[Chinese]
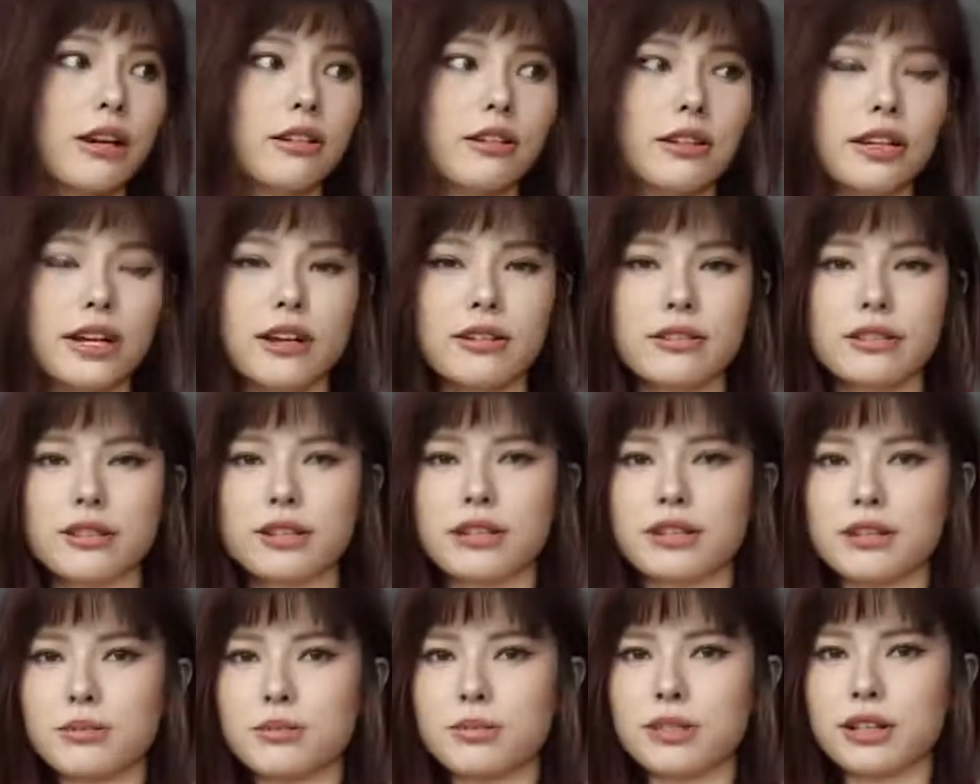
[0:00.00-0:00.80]
然后料子
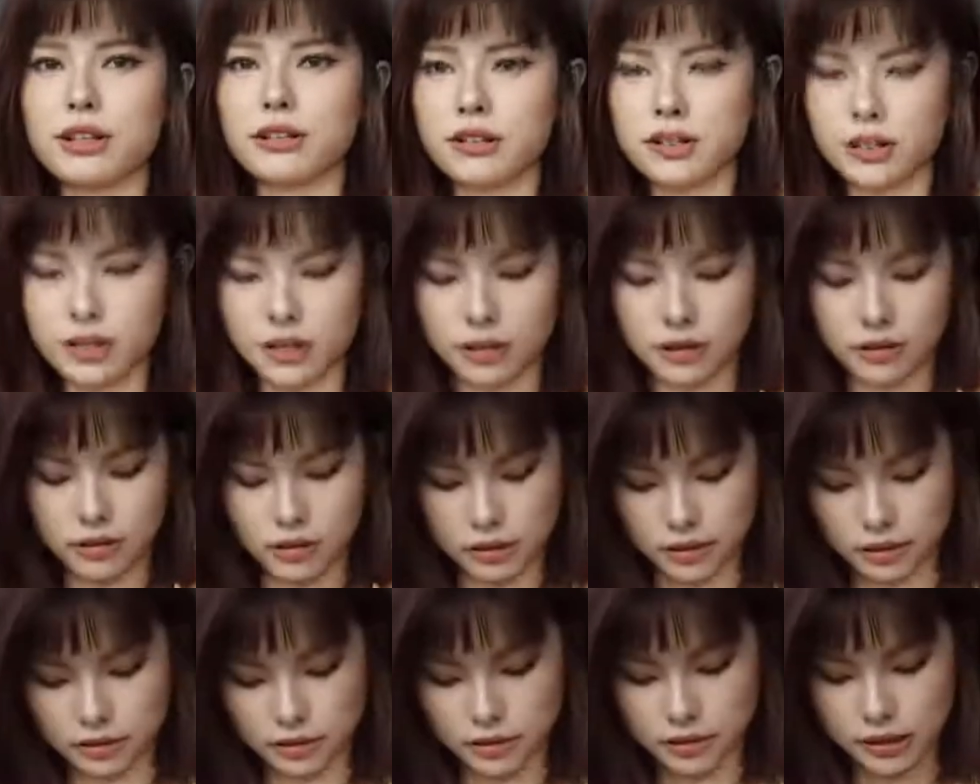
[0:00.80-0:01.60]
也是比较挺
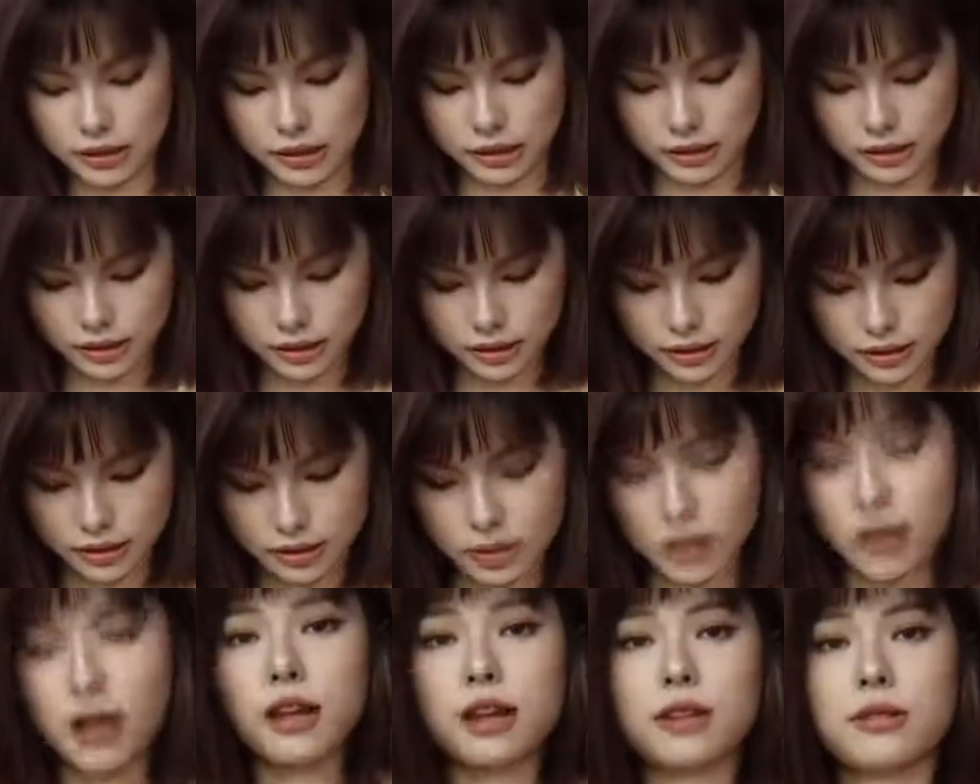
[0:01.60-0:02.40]

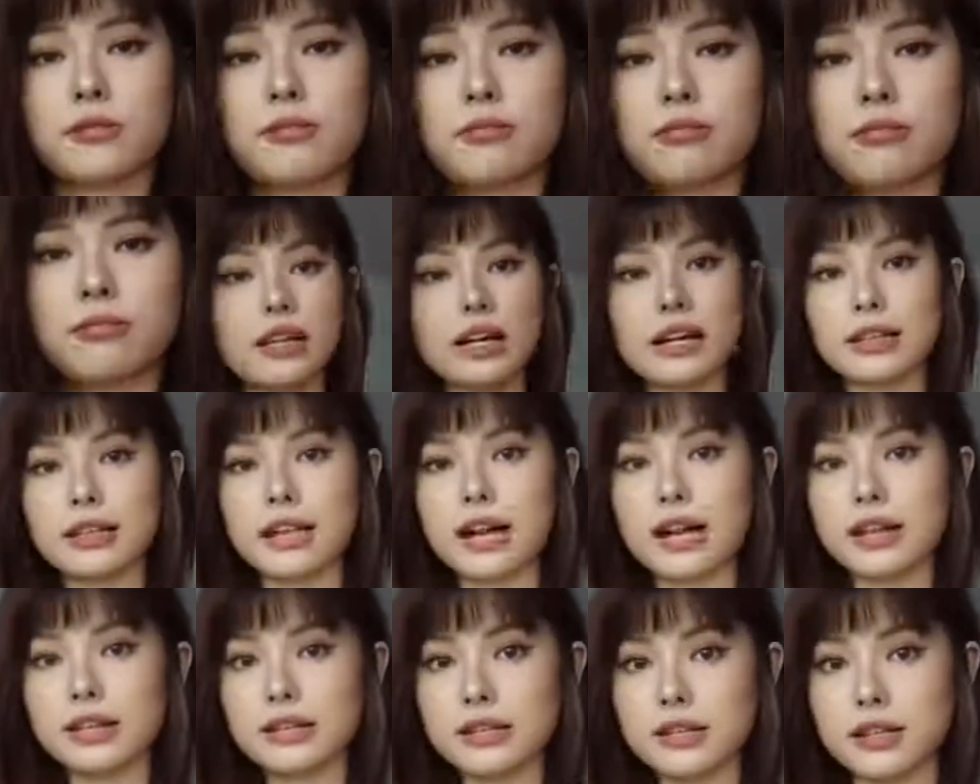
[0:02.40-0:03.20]
的。啊，它
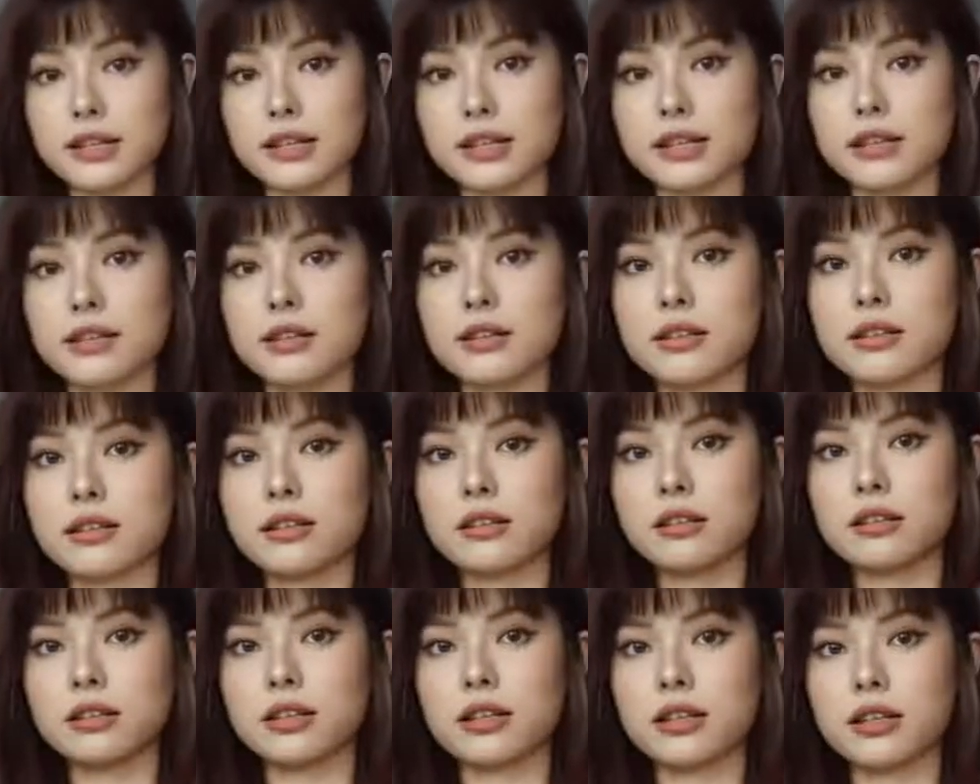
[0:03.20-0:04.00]
搭浅
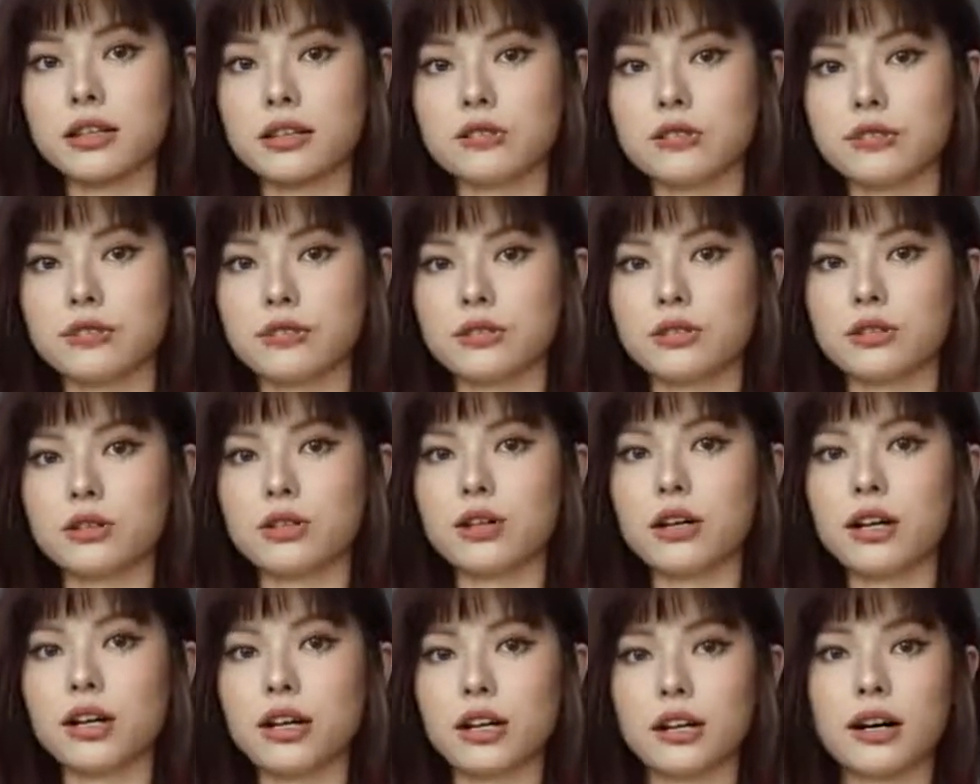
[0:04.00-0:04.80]
色的衣服
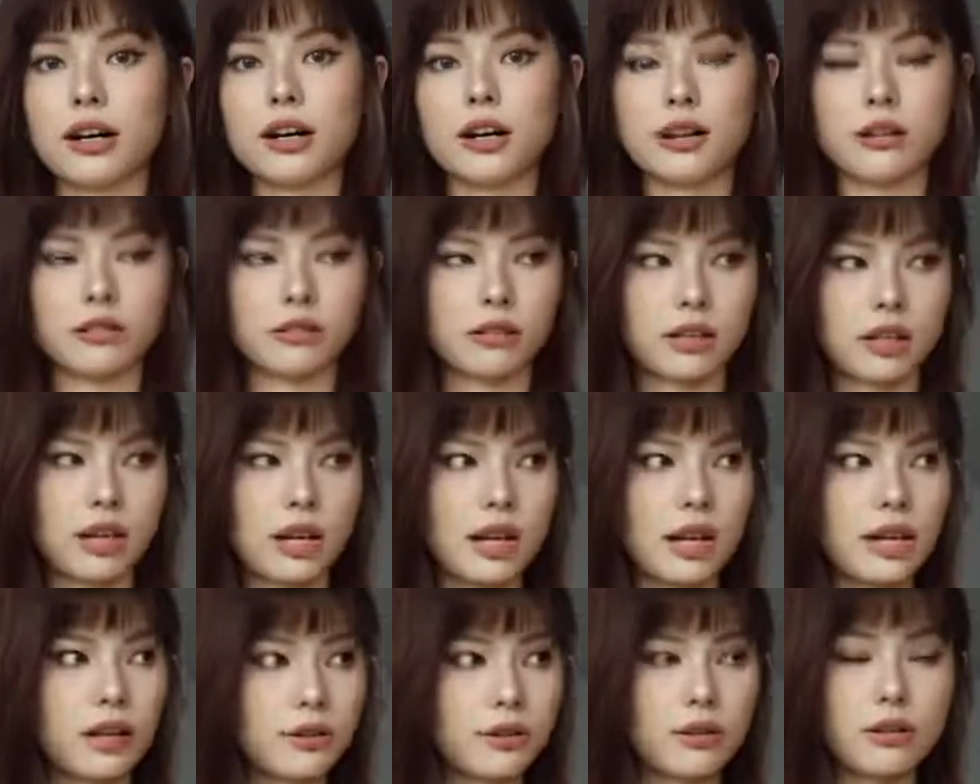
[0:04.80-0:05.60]
就很好
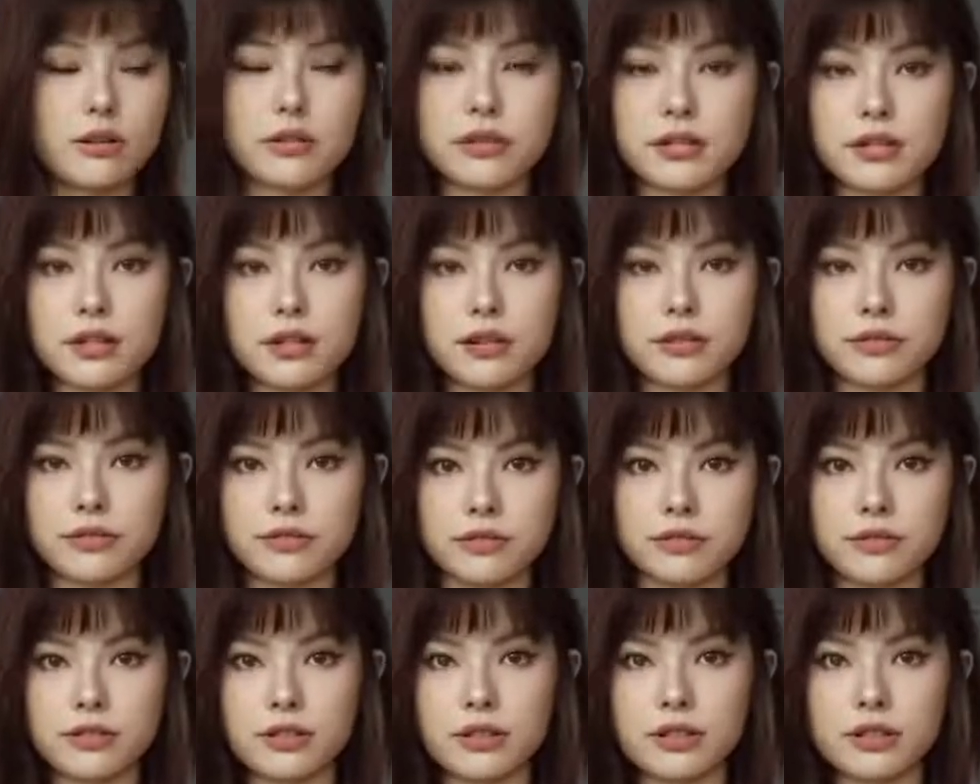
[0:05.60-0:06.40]
看，就很显
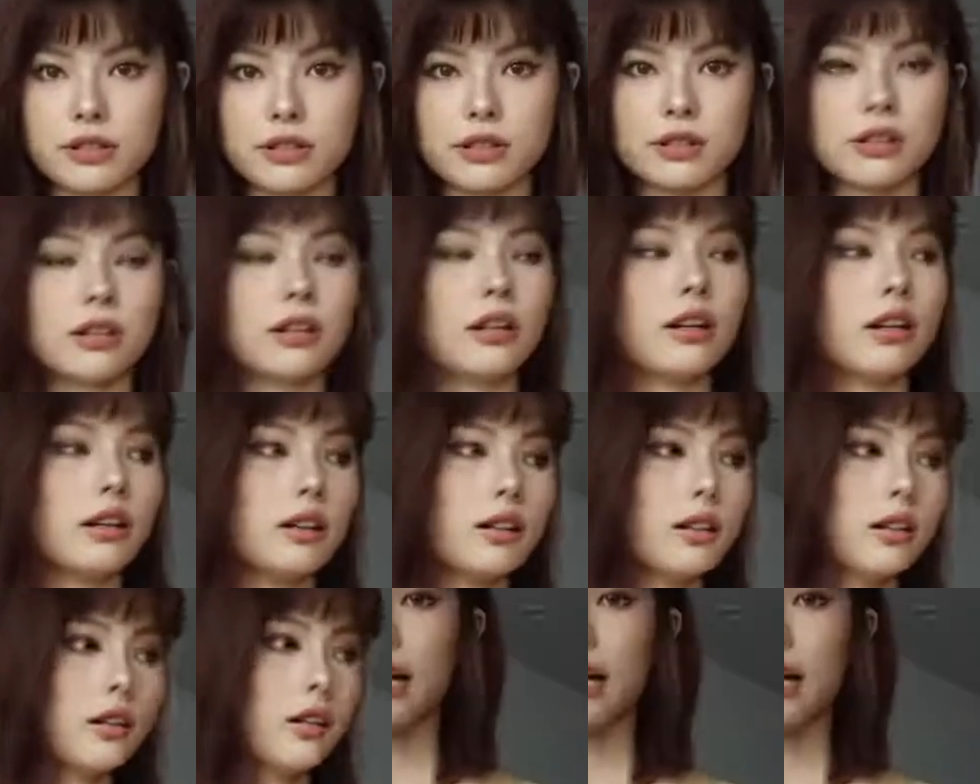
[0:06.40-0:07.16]
肤色。